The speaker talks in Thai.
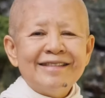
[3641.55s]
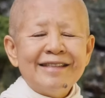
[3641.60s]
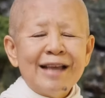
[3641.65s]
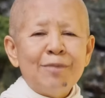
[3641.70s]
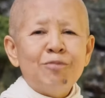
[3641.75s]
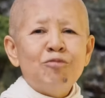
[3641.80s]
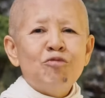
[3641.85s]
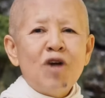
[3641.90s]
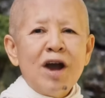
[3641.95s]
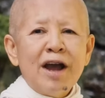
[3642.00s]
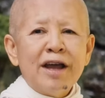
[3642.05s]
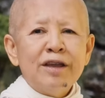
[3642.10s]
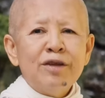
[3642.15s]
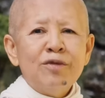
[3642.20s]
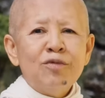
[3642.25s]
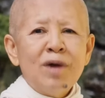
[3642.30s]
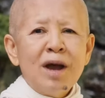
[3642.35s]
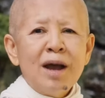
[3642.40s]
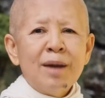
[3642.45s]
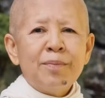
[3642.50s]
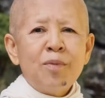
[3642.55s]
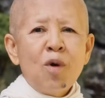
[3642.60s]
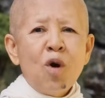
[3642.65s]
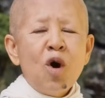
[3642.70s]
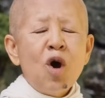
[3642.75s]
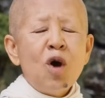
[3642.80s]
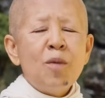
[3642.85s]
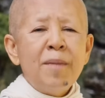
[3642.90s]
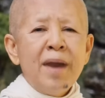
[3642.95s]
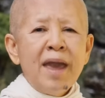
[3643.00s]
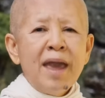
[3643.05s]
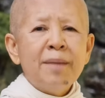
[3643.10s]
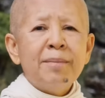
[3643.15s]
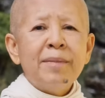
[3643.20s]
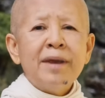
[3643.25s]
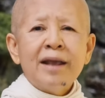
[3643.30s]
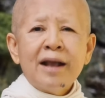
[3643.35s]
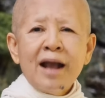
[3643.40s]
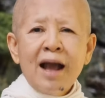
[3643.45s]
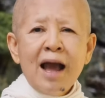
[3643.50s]
จำไว้ว่าพ่อแม่
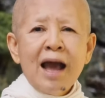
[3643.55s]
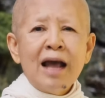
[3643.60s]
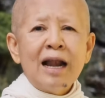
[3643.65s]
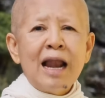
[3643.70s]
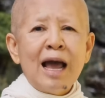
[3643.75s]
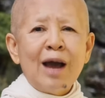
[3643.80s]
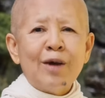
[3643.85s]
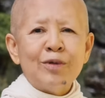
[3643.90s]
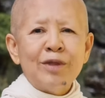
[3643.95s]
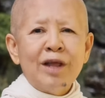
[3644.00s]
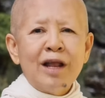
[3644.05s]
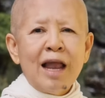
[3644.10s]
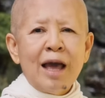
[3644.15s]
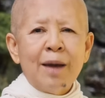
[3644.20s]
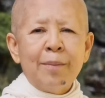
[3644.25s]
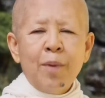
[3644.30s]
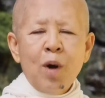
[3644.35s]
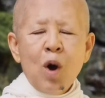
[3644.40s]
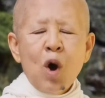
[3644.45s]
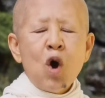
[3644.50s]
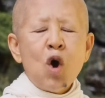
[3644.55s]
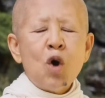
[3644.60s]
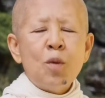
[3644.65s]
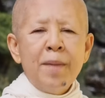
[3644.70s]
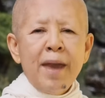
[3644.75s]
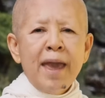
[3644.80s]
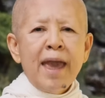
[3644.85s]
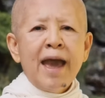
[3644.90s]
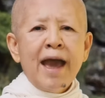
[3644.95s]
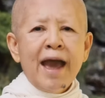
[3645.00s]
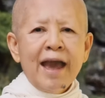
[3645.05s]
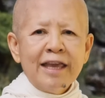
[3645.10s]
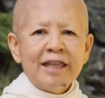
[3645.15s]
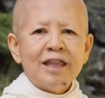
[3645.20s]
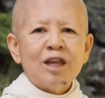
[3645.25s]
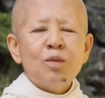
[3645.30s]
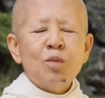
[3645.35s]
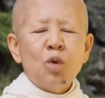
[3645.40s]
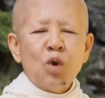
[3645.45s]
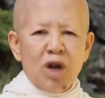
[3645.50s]
ไม่ฆ่าเราเนี่ยแหละพ่อแม่ให้
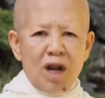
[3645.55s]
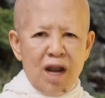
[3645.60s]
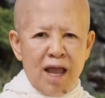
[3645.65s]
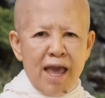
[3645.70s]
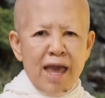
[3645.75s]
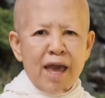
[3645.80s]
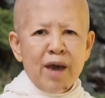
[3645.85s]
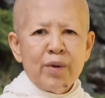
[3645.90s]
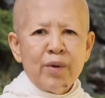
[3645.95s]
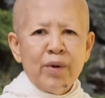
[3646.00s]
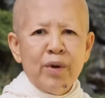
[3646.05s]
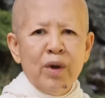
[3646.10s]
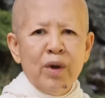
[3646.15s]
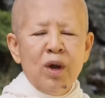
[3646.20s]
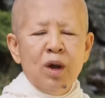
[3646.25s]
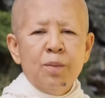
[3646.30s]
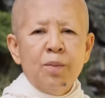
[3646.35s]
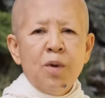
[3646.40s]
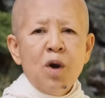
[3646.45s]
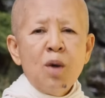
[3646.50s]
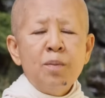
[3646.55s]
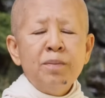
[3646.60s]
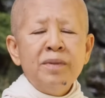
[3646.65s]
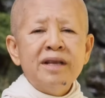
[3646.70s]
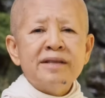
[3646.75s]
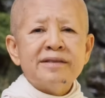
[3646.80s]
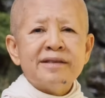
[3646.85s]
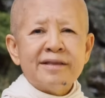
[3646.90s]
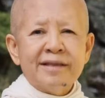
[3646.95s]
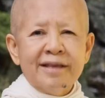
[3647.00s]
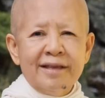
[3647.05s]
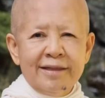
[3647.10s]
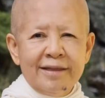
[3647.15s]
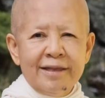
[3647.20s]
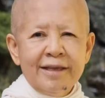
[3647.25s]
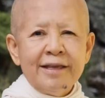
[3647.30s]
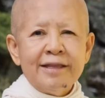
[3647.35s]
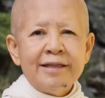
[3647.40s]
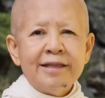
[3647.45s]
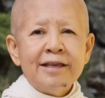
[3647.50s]
ทั้งหมดแล้วเพราะมีสถิ
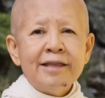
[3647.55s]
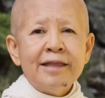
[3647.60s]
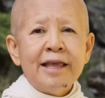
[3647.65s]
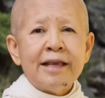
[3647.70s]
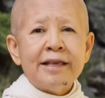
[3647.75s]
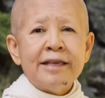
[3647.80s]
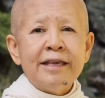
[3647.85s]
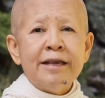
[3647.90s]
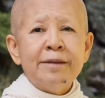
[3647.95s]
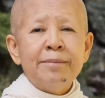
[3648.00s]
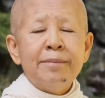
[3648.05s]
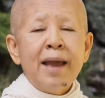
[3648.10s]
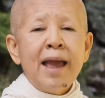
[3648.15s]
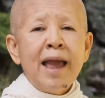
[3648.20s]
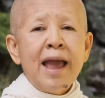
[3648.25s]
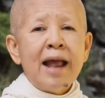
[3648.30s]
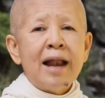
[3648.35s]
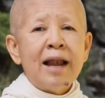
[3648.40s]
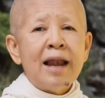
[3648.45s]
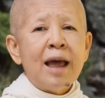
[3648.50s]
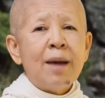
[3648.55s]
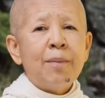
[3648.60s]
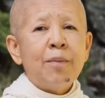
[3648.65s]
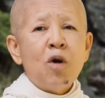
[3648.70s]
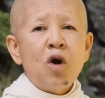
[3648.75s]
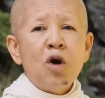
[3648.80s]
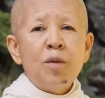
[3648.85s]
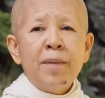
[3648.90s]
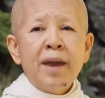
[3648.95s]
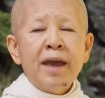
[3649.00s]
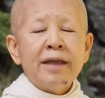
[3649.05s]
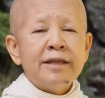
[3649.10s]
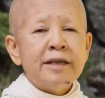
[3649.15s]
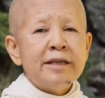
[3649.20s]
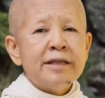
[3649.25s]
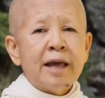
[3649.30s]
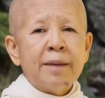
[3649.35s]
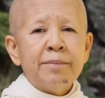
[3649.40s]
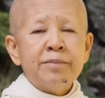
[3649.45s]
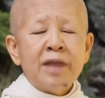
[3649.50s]
ติที่เด็กหญิงแม่และพ่อแม่
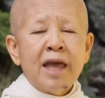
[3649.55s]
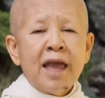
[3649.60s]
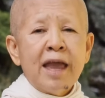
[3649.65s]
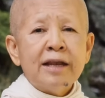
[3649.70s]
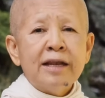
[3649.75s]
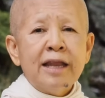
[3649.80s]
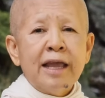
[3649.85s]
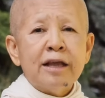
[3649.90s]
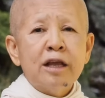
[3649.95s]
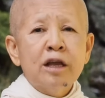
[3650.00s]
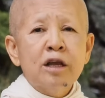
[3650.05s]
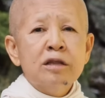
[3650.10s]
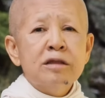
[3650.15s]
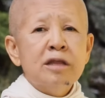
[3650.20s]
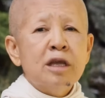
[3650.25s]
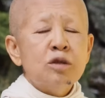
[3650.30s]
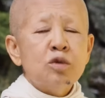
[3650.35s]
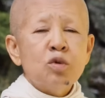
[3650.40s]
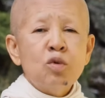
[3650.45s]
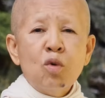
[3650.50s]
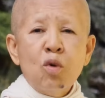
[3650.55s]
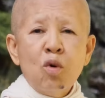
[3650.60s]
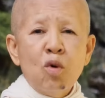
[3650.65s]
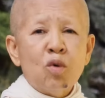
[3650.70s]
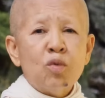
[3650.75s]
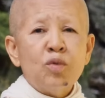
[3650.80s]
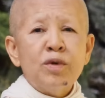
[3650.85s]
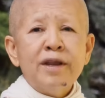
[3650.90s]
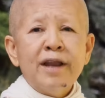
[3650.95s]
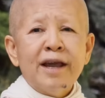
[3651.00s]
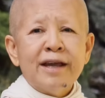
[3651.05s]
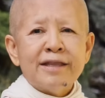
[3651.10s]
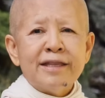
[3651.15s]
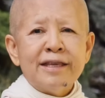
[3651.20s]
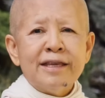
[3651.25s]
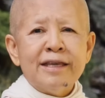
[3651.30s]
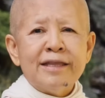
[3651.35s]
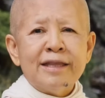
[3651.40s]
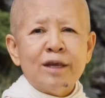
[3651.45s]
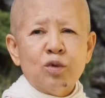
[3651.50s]
ที่ทำแท้งเด็กในทุกหกวินา
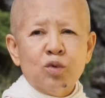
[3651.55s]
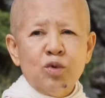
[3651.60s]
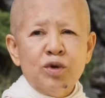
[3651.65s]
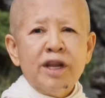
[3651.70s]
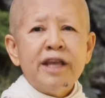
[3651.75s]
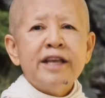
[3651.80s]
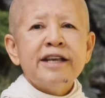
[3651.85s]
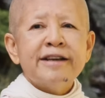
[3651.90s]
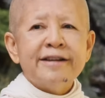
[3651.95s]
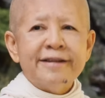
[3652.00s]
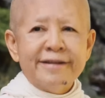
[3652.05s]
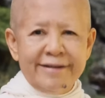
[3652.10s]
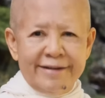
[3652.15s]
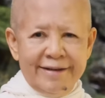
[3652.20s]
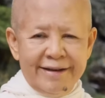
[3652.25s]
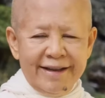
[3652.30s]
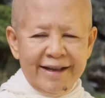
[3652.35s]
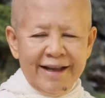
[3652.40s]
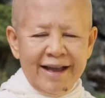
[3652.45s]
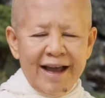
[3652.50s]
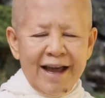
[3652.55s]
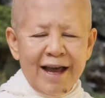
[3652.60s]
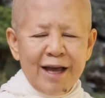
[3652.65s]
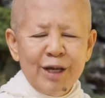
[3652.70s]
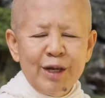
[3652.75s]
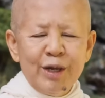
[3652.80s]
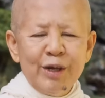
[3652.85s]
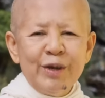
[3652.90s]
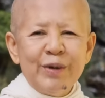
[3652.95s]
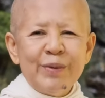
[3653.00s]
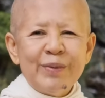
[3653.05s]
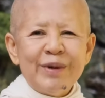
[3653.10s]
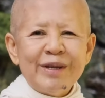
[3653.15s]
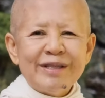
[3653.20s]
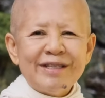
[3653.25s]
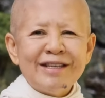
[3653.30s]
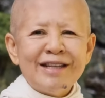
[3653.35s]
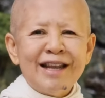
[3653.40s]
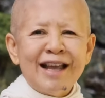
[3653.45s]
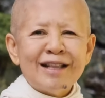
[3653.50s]
ทีแต่คุณได้เกิดนะคะเพ
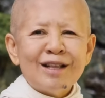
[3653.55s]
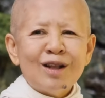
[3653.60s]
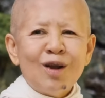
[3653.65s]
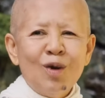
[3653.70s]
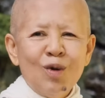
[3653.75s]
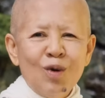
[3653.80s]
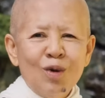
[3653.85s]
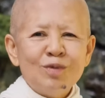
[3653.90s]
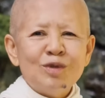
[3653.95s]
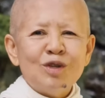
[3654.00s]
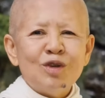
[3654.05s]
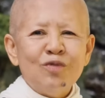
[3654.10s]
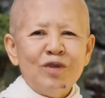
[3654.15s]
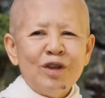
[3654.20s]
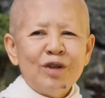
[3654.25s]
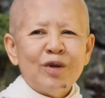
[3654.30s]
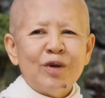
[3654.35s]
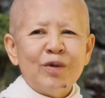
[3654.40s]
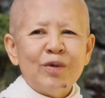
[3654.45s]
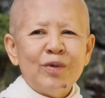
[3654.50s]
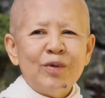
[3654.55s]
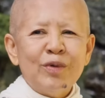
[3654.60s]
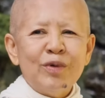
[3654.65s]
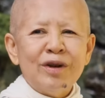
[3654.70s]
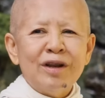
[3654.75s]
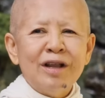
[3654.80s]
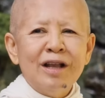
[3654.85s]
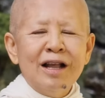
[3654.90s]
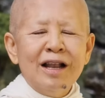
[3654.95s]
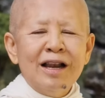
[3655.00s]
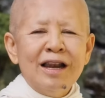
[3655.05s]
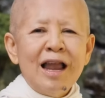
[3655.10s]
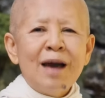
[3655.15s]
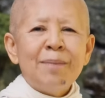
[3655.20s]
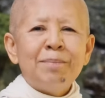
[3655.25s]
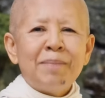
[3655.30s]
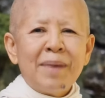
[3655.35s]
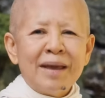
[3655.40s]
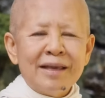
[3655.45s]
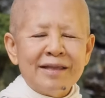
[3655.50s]
ราะฉะนั้นเคารพชีวิตของคุณและ
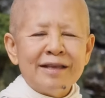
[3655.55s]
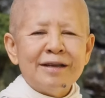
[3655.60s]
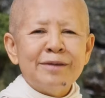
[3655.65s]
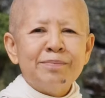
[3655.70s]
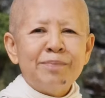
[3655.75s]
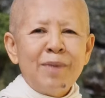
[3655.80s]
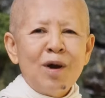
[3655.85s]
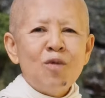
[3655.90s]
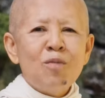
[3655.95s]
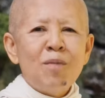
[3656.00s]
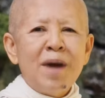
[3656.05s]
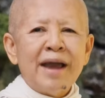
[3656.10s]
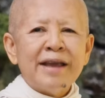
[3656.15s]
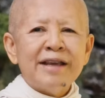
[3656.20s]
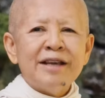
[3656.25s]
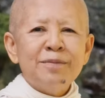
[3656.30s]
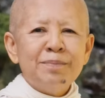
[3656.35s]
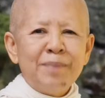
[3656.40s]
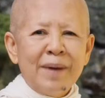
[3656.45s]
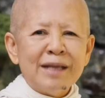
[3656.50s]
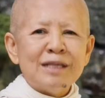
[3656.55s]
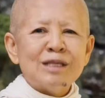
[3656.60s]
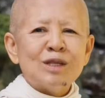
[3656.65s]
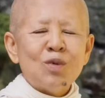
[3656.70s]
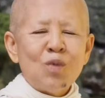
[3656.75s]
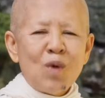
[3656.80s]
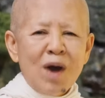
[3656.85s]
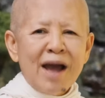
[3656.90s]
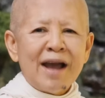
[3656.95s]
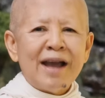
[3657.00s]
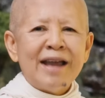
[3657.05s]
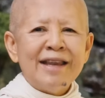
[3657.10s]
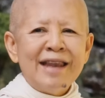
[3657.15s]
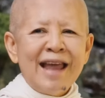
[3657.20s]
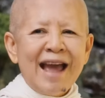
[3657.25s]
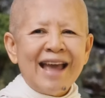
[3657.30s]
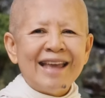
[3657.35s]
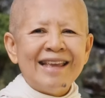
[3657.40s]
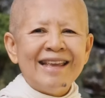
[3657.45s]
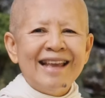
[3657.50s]
ไปถึงเป้าหมายคือไปสว่างให้
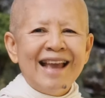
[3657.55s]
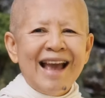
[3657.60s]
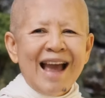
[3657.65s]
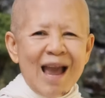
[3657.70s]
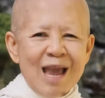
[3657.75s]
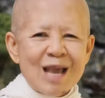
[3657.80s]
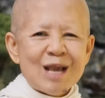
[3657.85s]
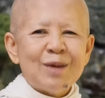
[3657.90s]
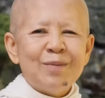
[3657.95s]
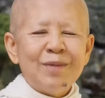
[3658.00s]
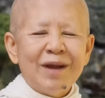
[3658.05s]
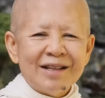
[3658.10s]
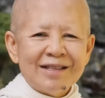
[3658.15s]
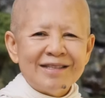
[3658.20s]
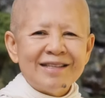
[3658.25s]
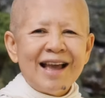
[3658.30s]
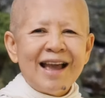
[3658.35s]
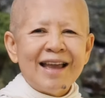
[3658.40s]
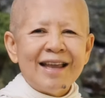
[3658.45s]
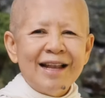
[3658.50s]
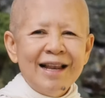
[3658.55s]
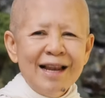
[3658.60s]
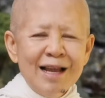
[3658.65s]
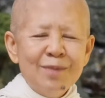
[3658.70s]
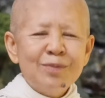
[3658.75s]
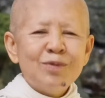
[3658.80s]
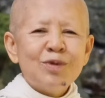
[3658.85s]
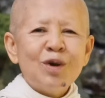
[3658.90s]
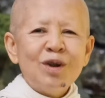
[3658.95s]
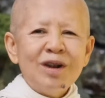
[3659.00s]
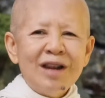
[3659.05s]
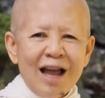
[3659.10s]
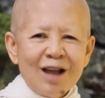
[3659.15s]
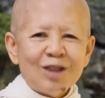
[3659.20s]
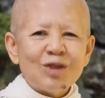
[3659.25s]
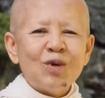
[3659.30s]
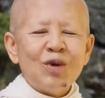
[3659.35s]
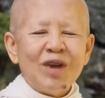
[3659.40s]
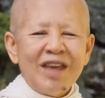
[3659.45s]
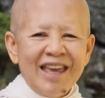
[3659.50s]
ได้ให้กำลังใจเริ่มต้นรัก
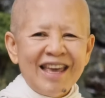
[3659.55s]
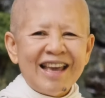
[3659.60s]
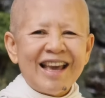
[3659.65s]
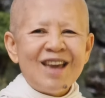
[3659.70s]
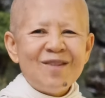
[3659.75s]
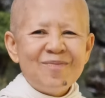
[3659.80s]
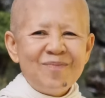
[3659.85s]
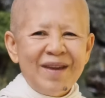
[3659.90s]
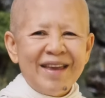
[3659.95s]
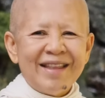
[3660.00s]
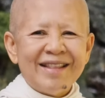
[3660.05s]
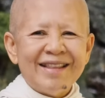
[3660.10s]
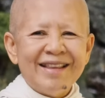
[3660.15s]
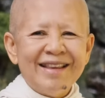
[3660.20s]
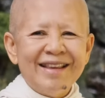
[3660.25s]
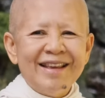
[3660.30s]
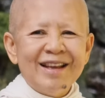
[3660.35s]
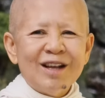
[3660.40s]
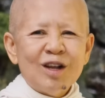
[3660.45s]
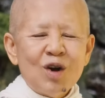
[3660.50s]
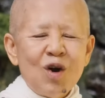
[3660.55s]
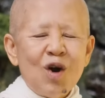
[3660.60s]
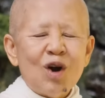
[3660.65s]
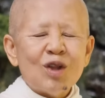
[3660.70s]
ตัวเองให้เป็นก